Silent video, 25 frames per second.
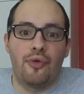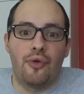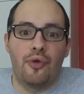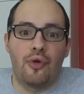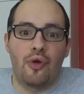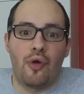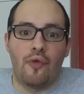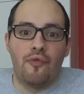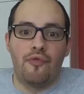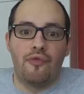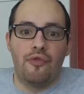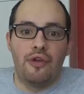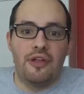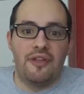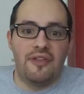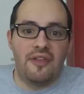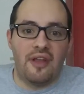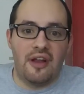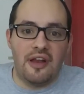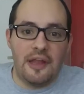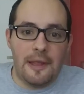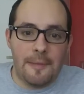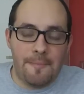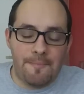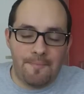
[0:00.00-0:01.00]
Quand vous
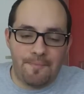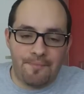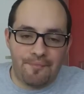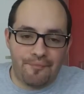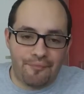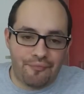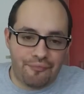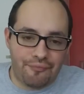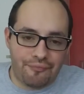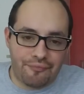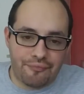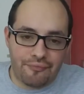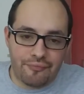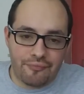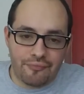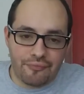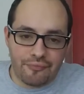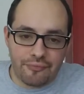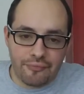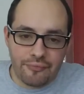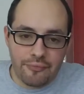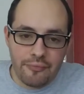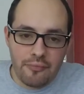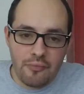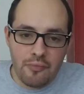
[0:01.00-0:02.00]
l'étalez,
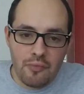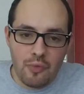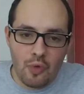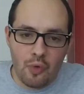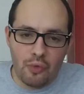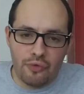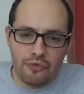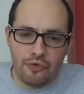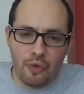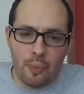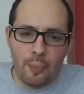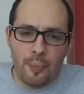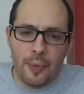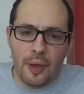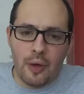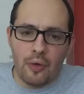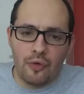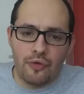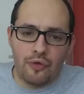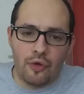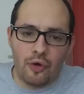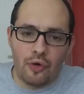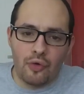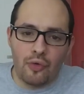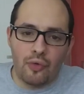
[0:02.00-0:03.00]
on sent pas
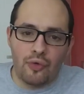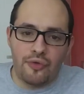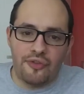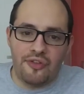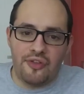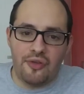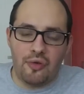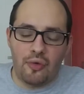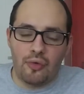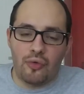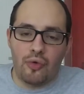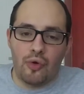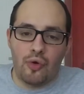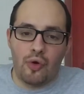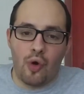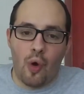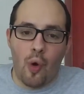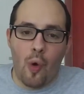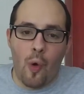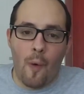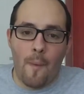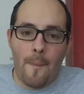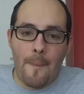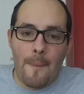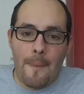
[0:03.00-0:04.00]
autant le croustillant que
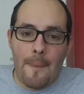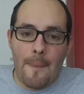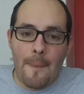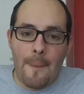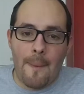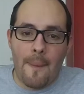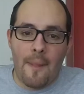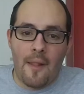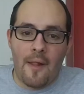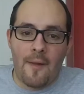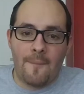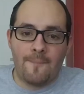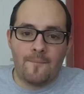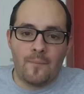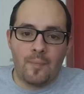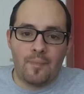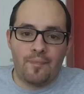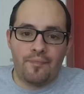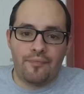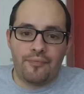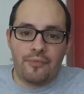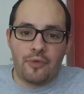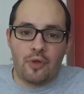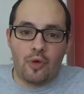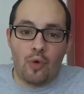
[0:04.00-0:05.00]
quand,
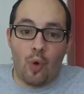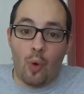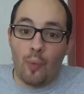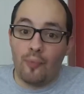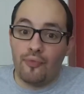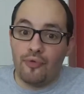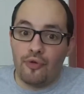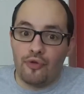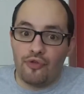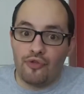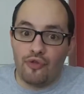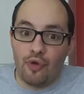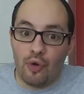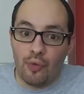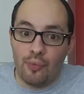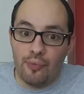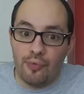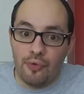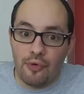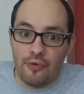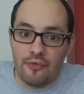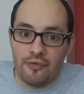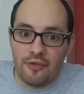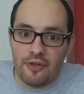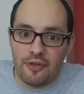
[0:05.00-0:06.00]
on pioche dans le pot
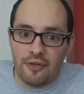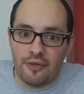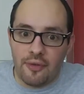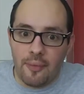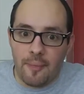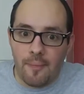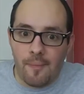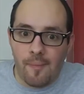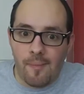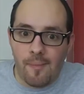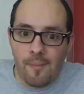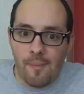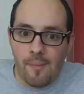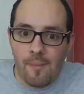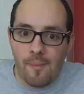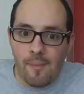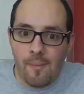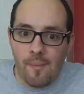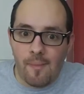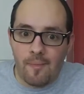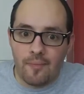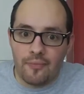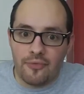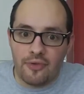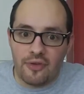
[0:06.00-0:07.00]
en fait.
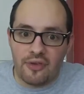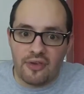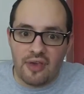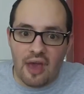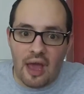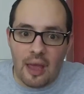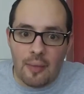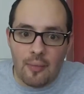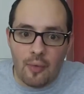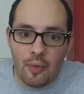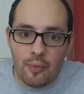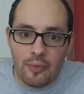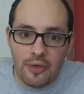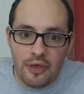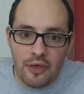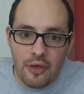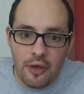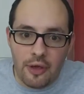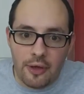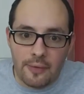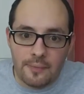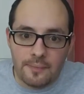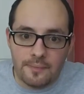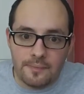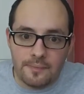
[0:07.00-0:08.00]
C'est carrément meilleur.